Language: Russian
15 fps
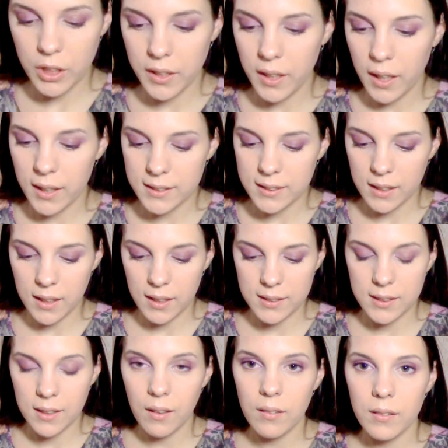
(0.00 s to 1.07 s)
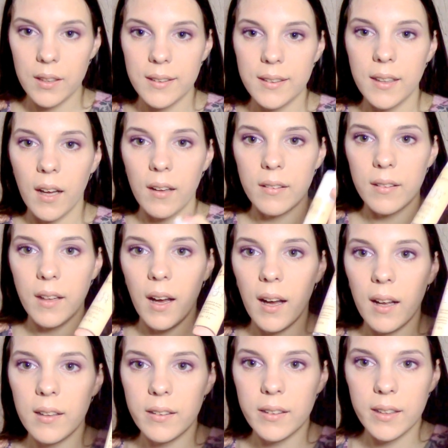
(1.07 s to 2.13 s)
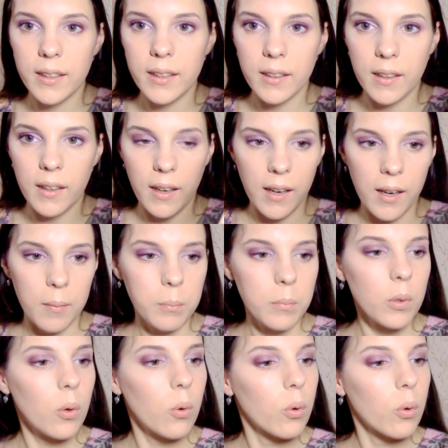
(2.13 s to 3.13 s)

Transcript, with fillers: Я заказала тональный крем